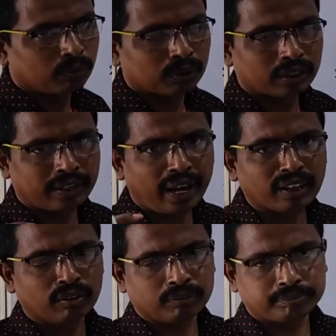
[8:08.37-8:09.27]
ఒక
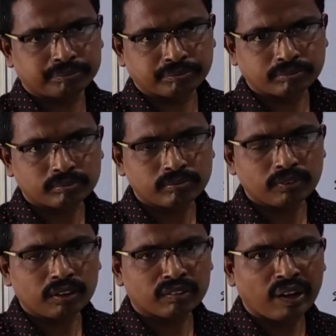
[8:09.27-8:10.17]
గ్యాంగ్
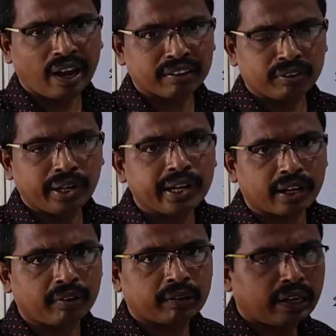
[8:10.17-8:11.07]
గ్యాంగ్
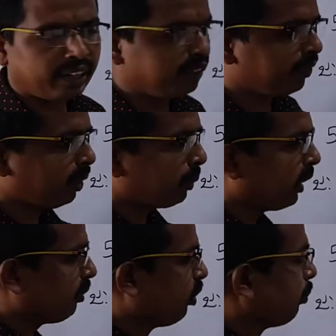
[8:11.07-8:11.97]
లీడర్ అనేటువంటి
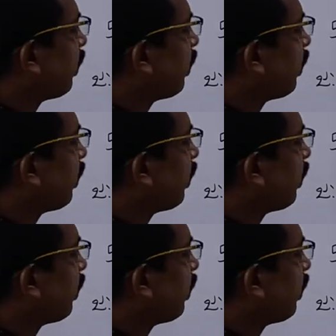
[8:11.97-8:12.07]
పదాన్ని కూడా